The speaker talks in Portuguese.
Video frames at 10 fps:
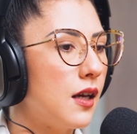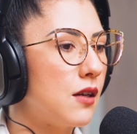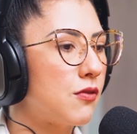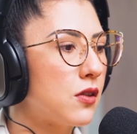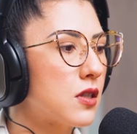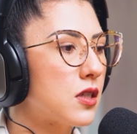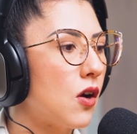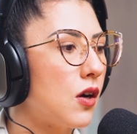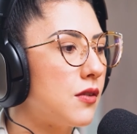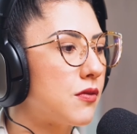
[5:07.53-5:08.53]
Ele falou assim:
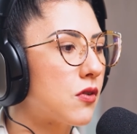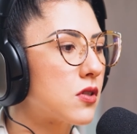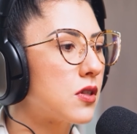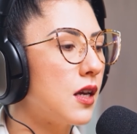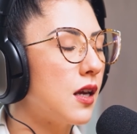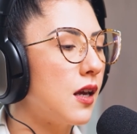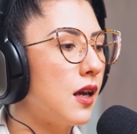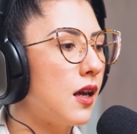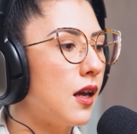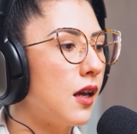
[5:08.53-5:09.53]
olha,
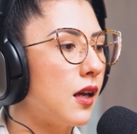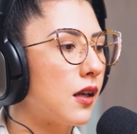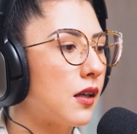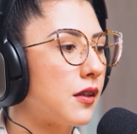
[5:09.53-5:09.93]
você.